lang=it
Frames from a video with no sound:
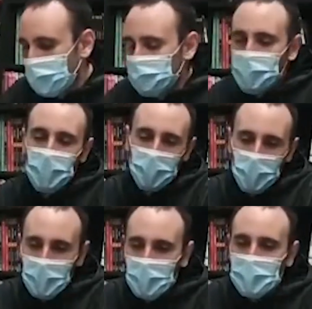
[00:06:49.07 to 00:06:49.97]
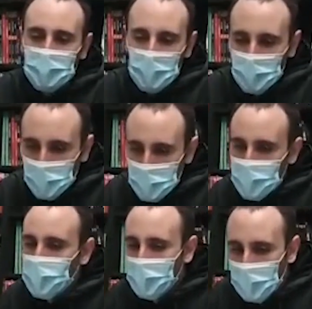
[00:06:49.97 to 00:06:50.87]
Diciamo che se una
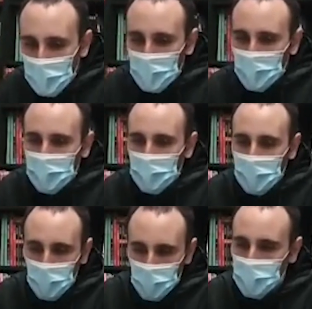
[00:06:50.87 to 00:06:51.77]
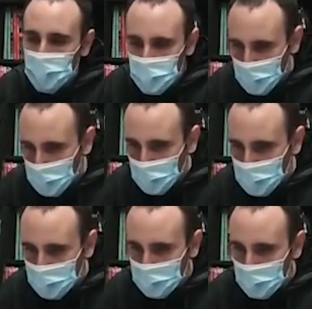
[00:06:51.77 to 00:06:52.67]
persona mi mm,
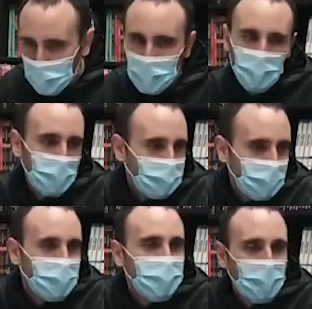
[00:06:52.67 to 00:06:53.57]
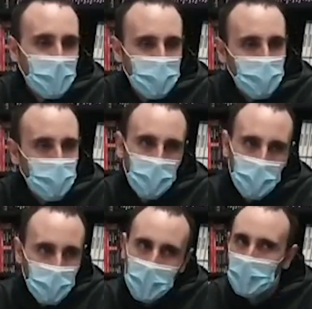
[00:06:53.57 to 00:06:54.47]
conosce da abbastanza
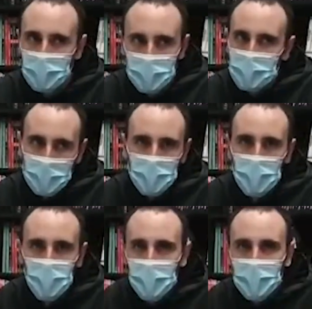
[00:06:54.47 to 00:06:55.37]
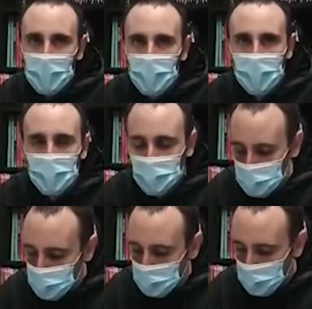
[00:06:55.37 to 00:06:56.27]
tempo capisce chi è quella
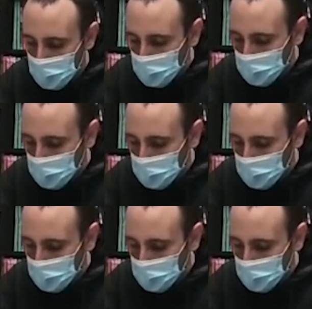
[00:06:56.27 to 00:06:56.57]
persona. Ok.